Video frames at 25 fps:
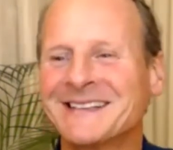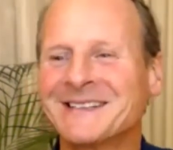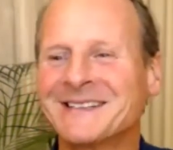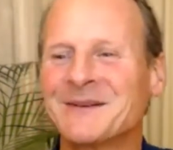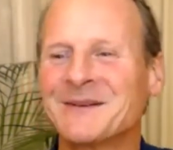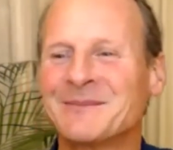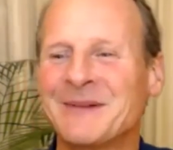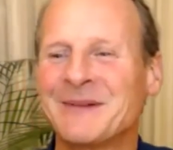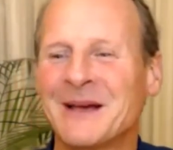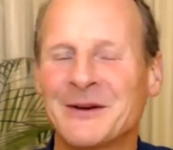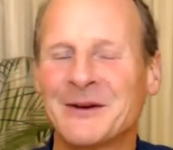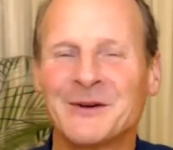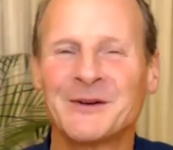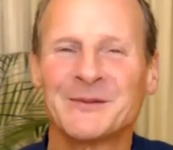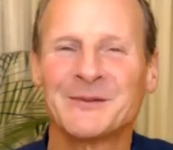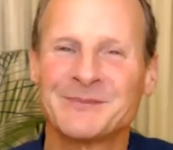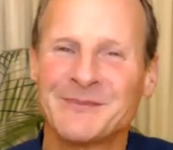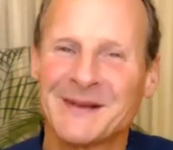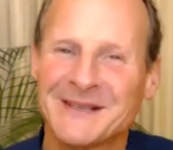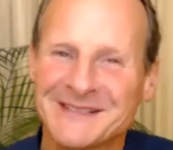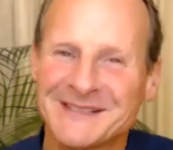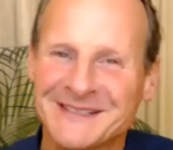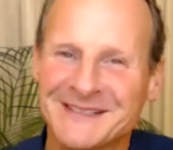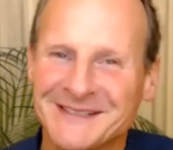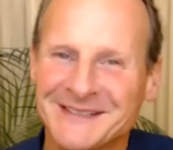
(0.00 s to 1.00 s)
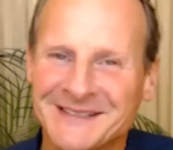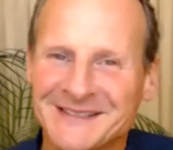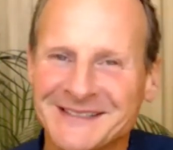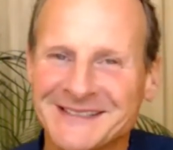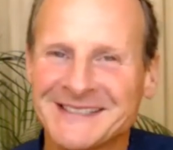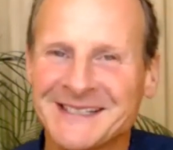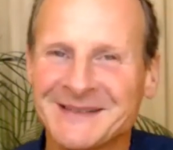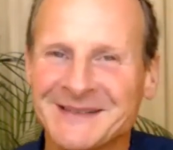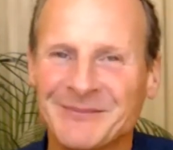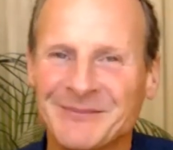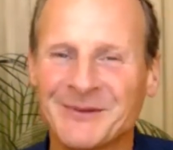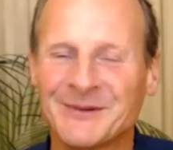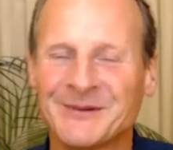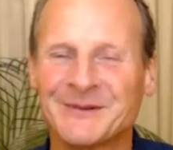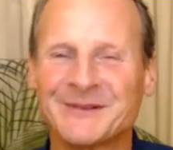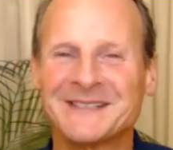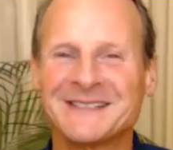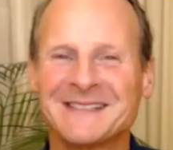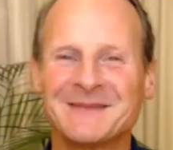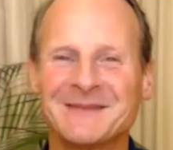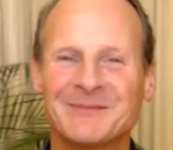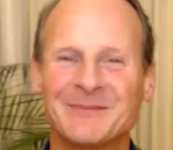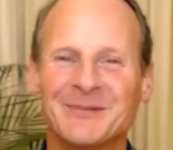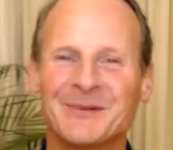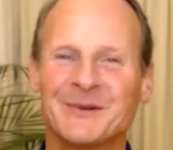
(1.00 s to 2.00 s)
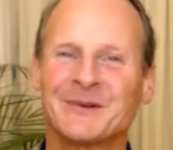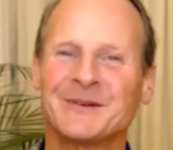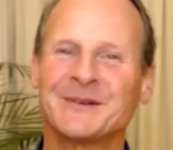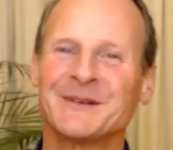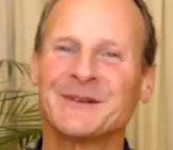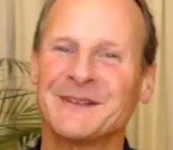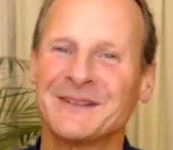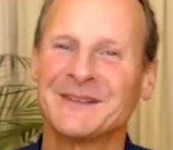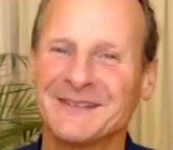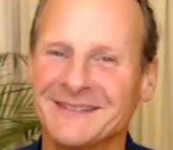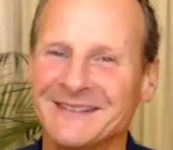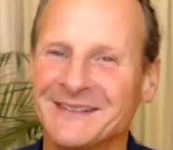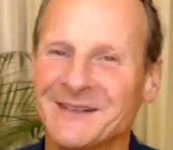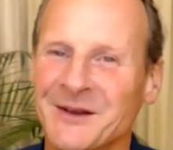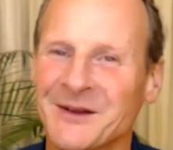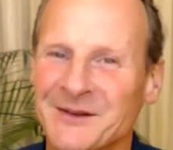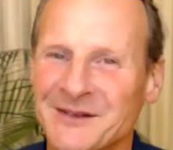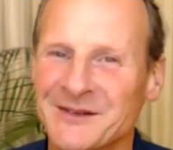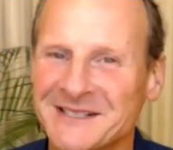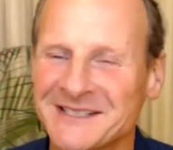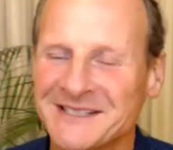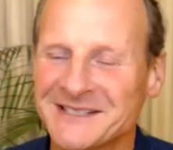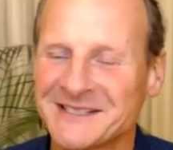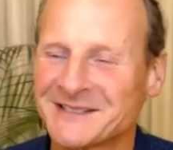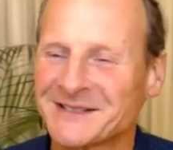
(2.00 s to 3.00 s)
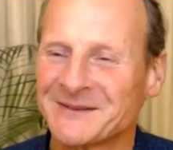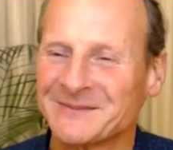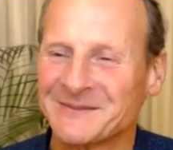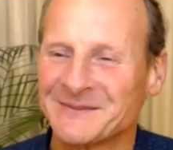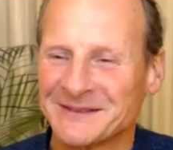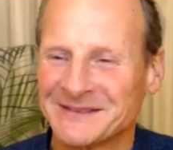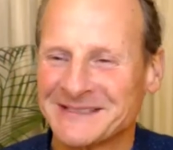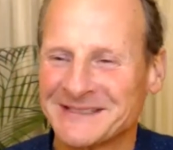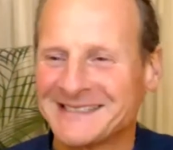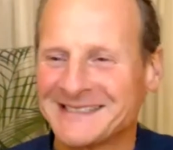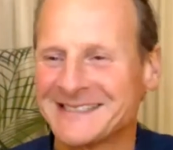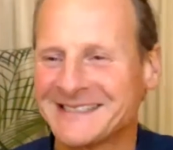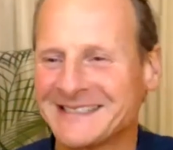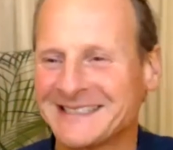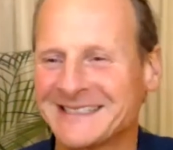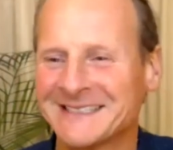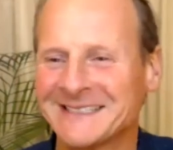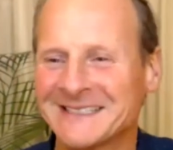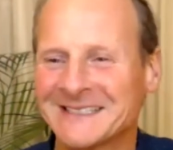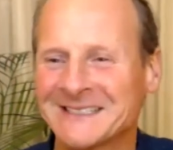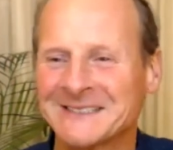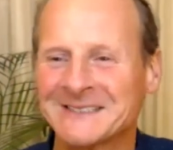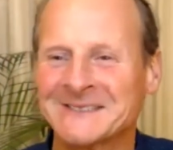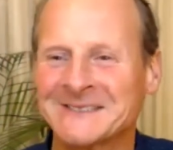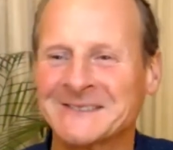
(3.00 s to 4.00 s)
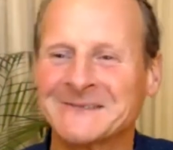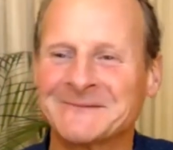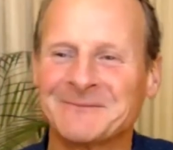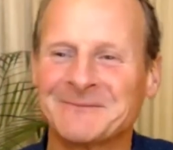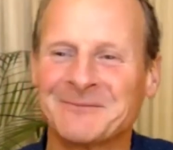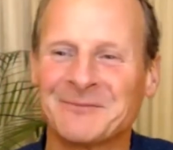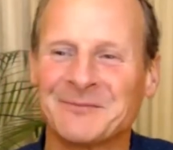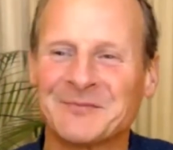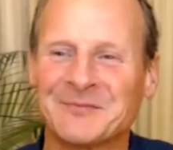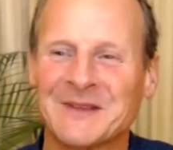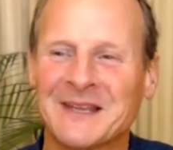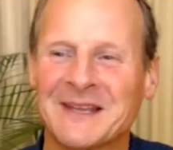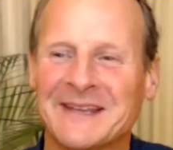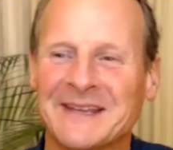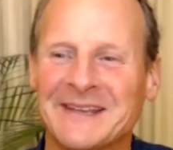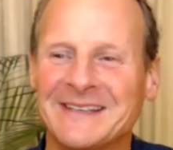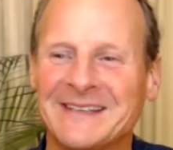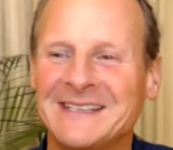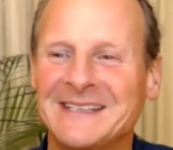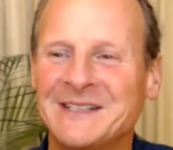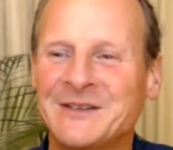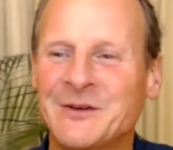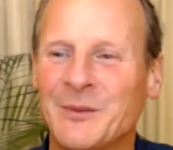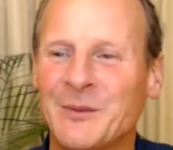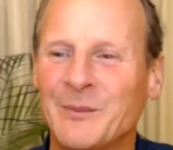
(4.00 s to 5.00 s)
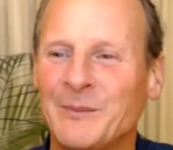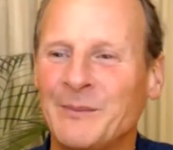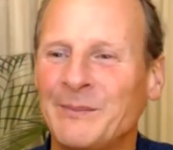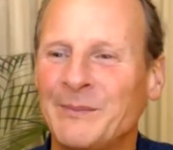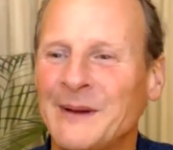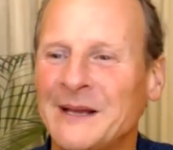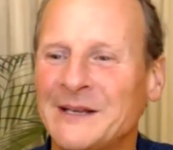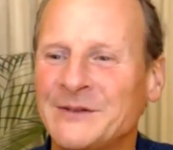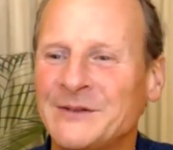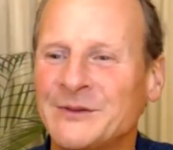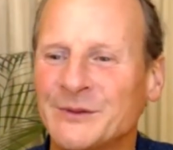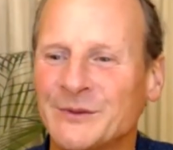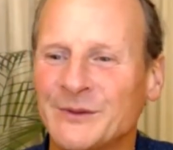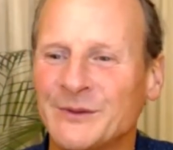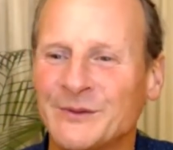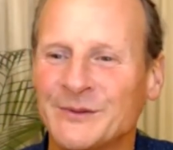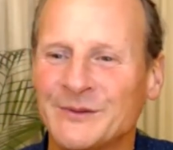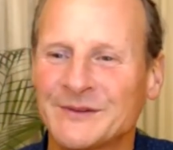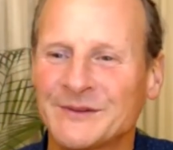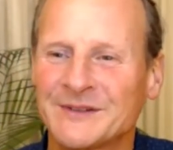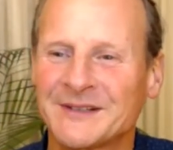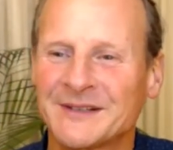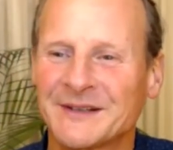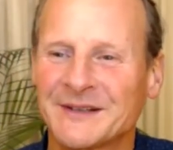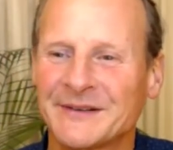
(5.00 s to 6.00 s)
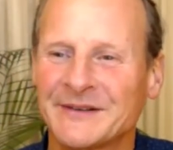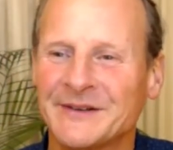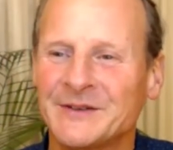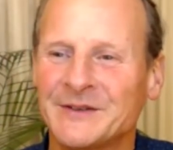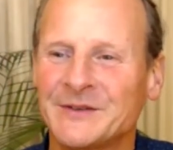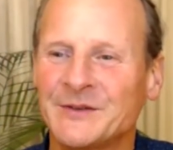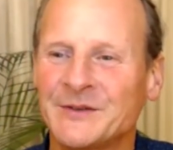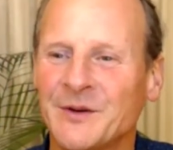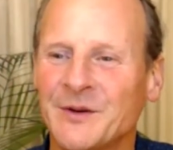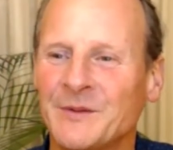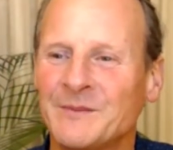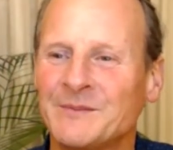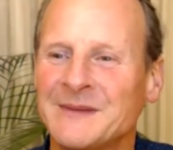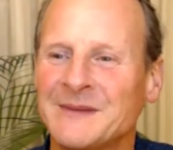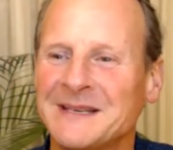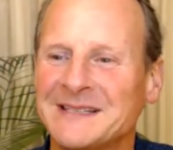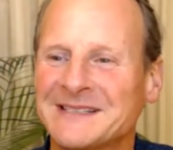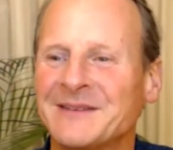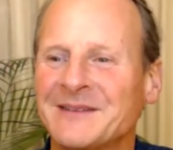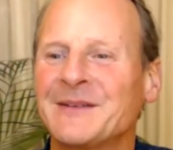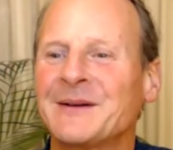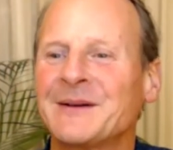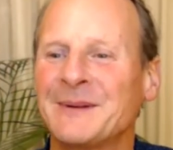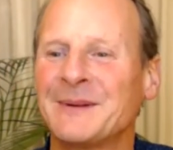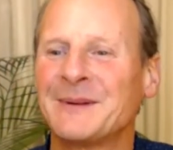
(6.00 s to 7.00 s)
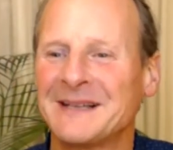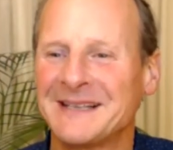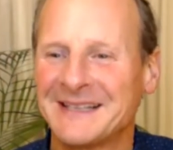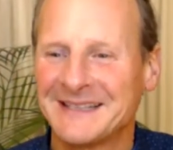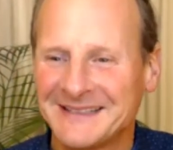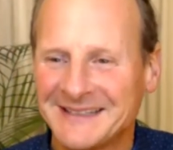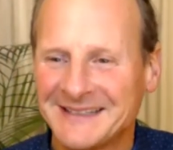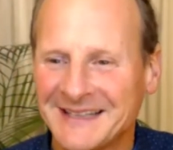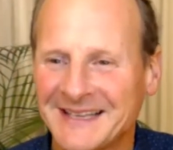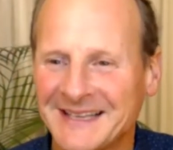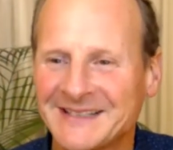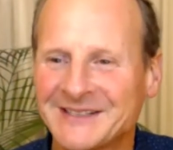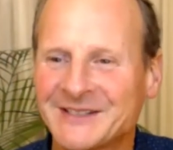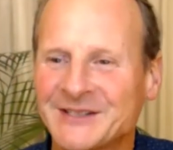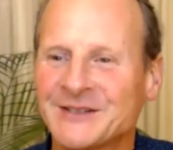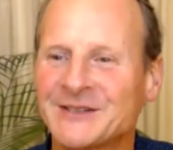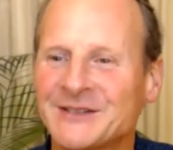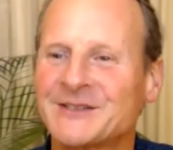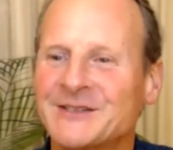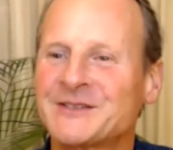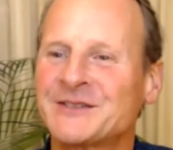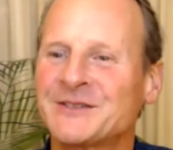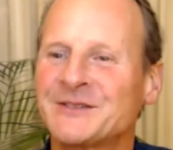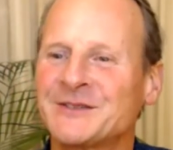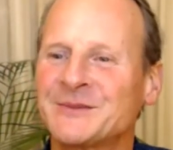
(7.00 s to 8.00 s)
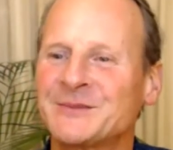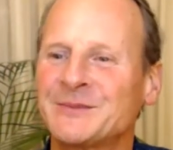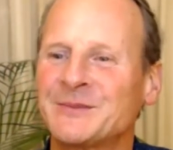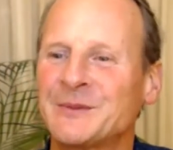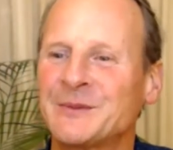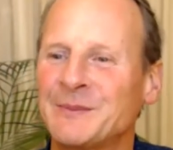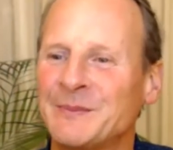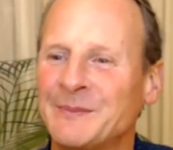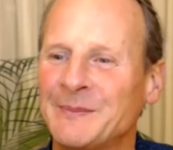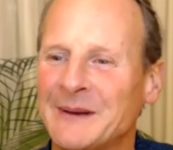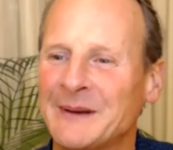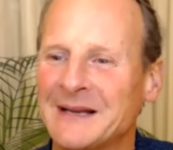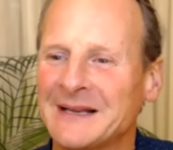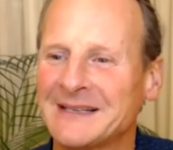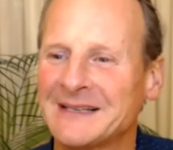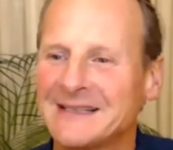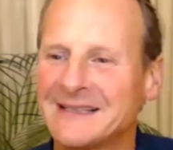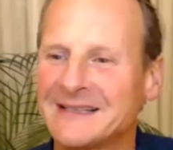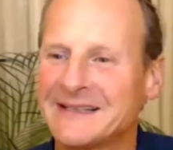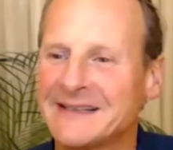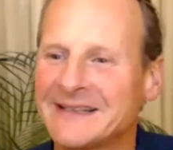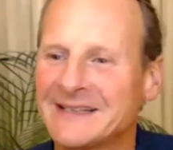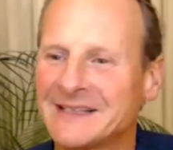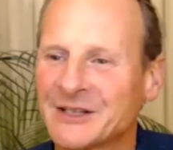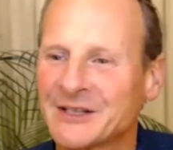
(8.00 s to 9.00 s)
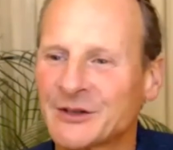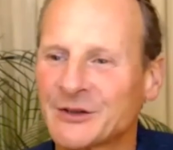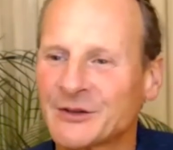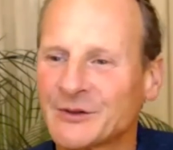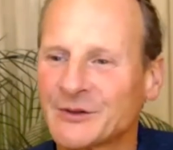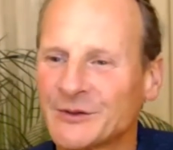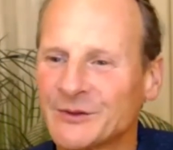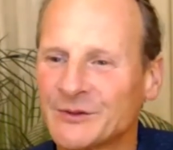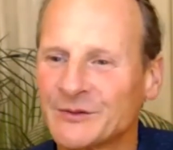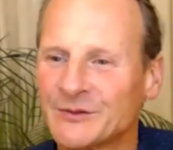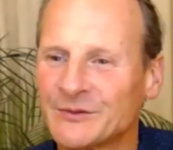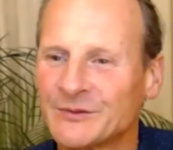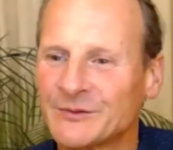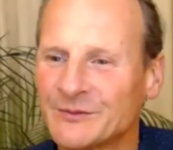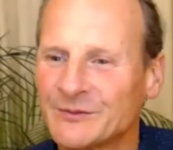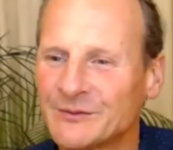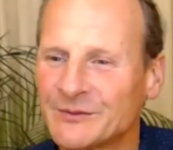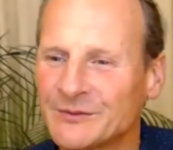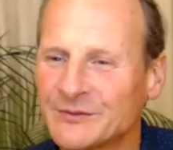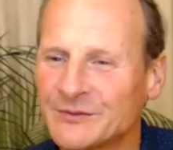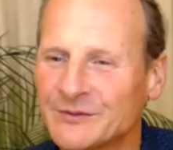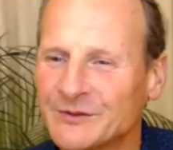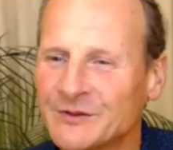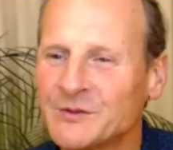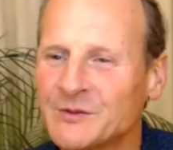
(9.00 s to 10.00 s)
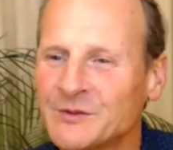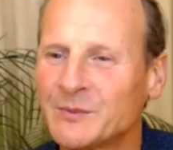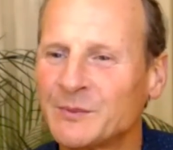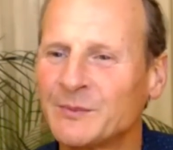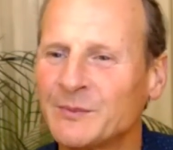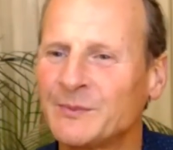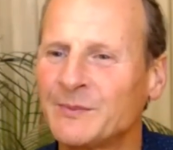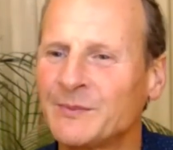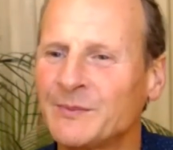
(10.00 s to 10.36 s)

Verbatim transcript: Ils n'ont pas honte parce que c'est pas aussi pour un enregistrement ici. Euh, ils n'ont pas de honte. Euh, non, mais ça va pas la tête. Je ne peux pas être... Je ne